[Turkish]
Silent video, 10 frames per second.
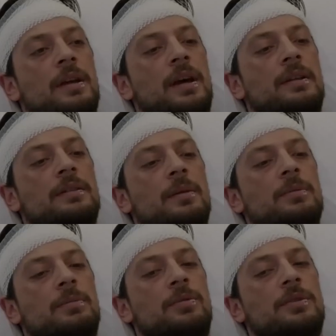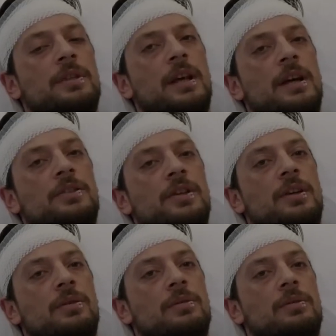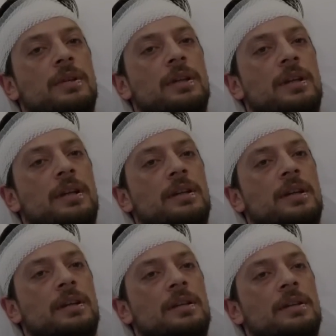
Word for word: Yani tam da borsada her şey yolunda giderken...